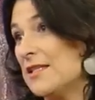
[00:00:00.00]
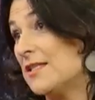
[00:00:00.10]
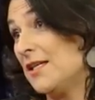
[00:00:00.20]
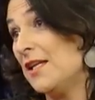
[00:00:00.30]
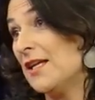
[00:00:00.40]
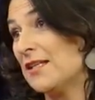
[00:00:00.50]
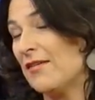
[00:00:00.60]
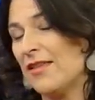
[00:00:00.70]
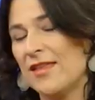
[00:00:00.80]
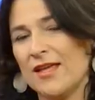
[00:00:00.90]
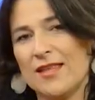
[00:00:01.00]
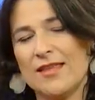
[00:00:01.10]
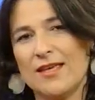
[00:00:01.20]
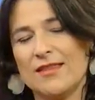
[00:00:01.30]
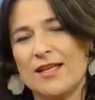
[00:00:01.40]
Chile a través
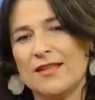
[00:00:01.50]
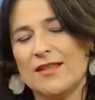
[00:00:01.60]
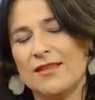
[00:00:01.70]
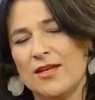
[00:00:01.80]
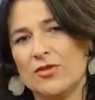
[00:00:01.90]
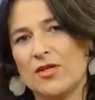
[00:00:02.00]
de, los